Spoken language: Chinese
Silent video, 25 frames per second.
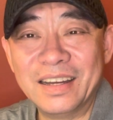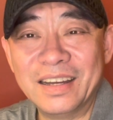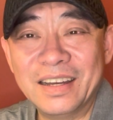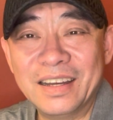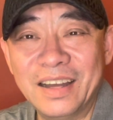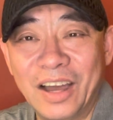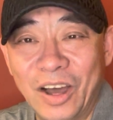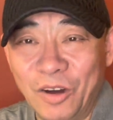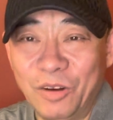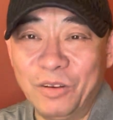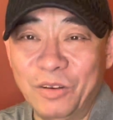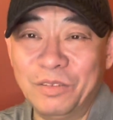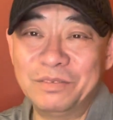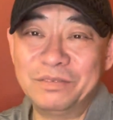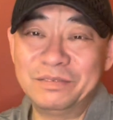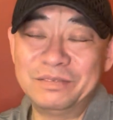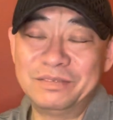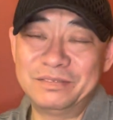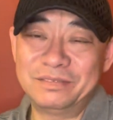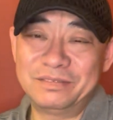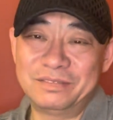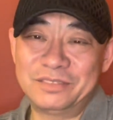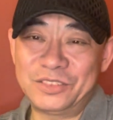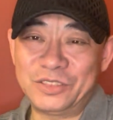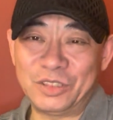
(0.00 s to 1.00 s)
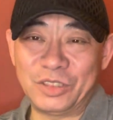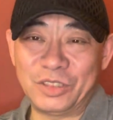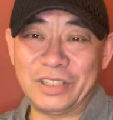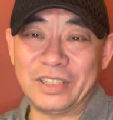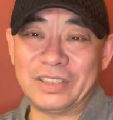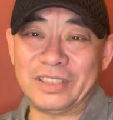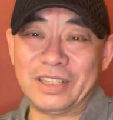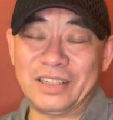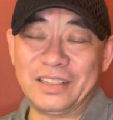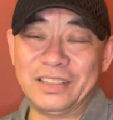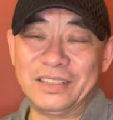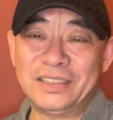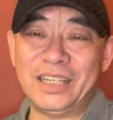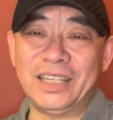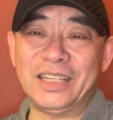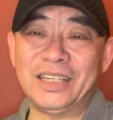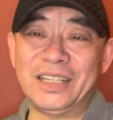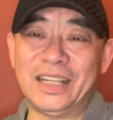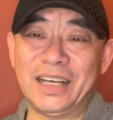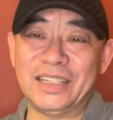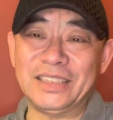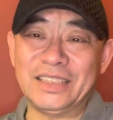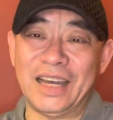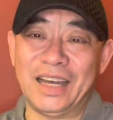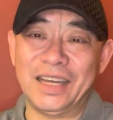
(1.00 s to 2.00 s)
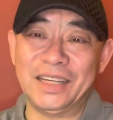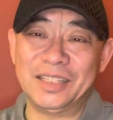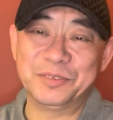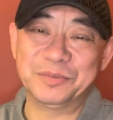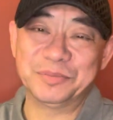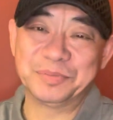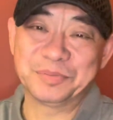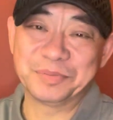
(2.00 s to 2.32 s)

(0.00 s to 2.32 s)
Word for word: 好，说到这儿，谢谢大家。